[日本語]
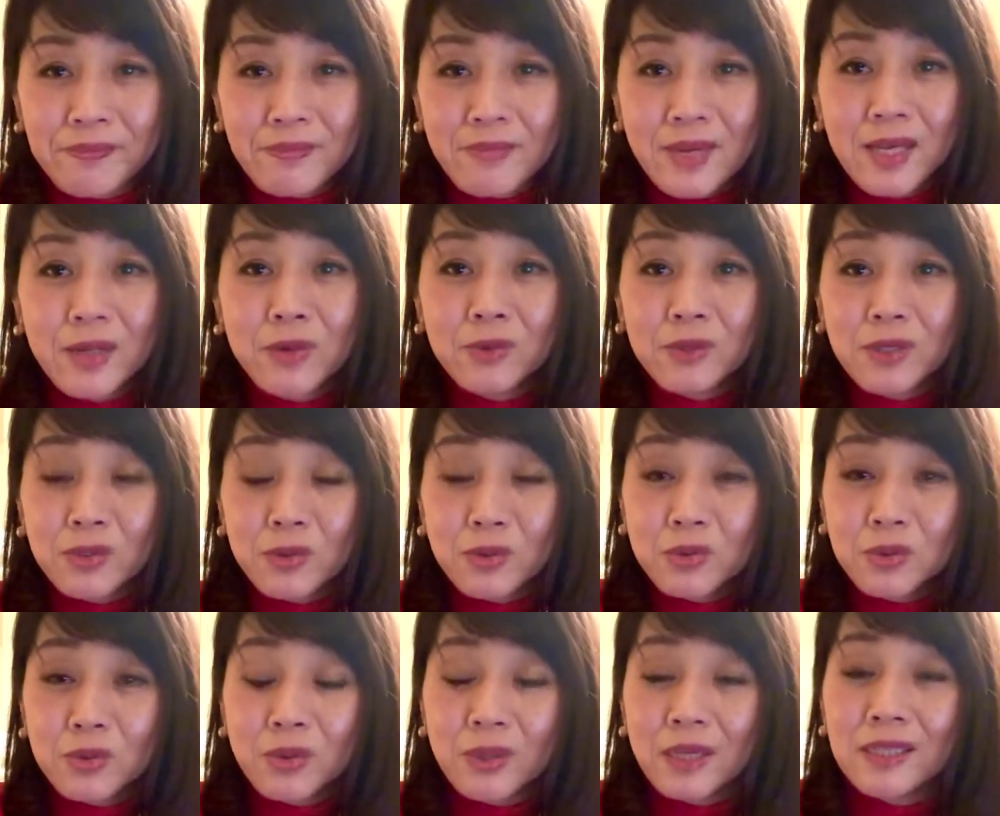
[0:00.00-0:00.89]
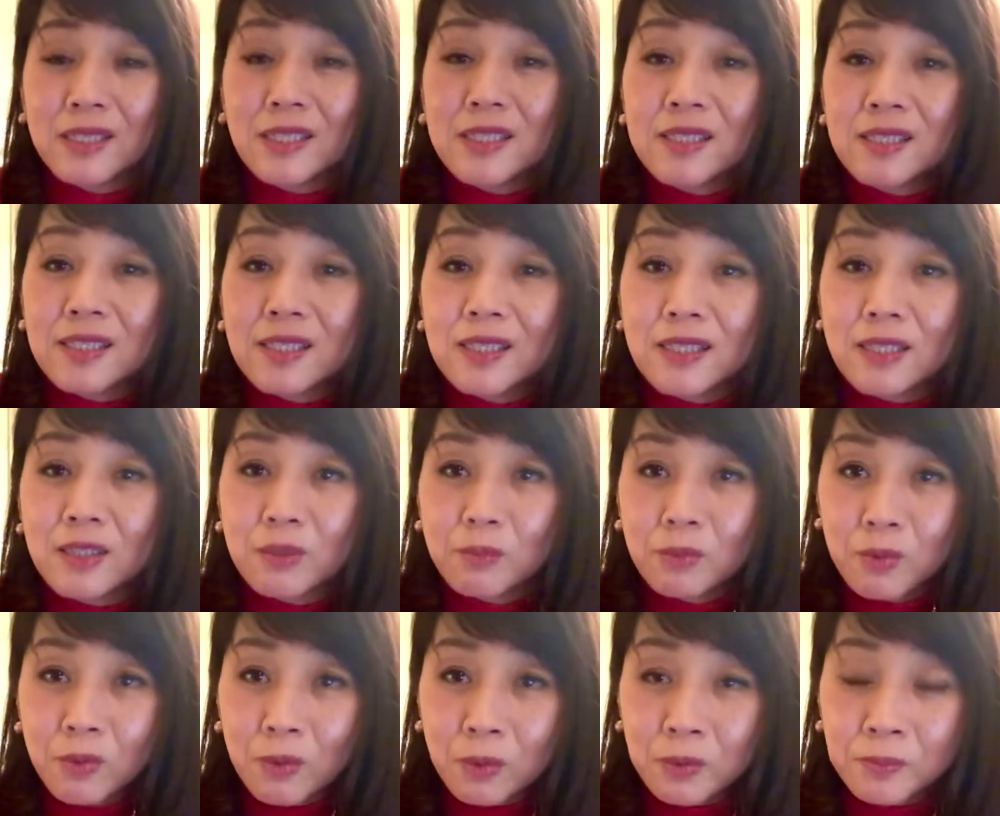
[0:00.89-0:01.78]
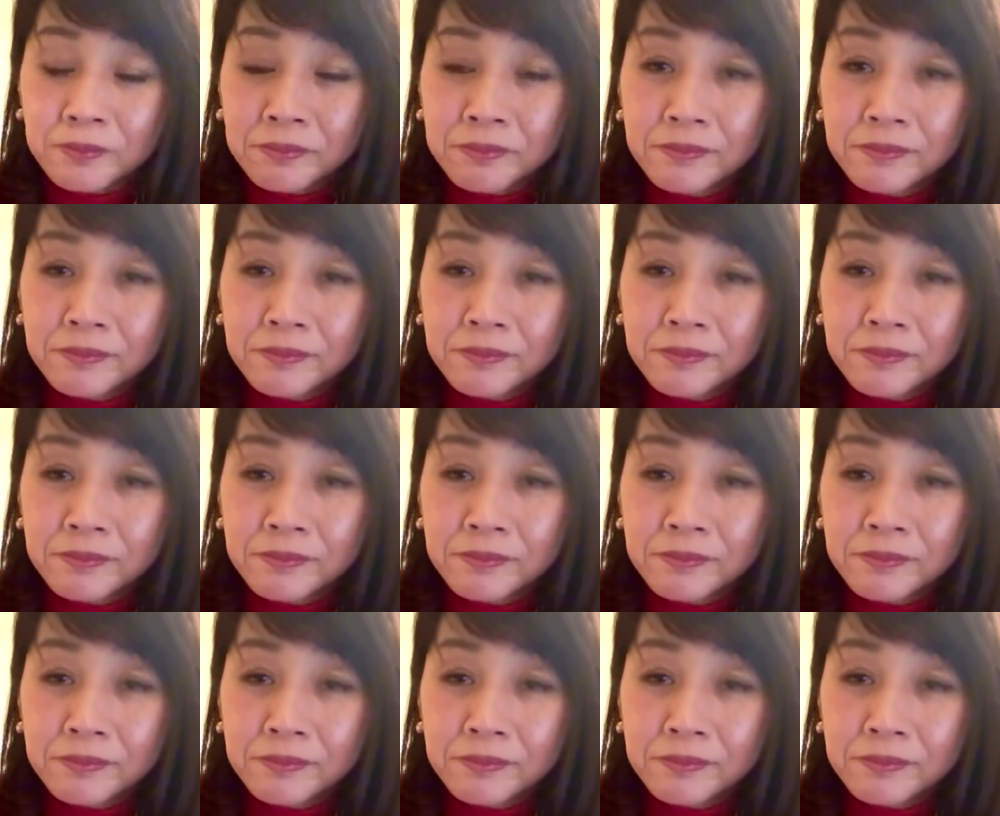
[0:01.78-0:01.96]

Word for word: あ、いろんなちょいちょい話すんですけども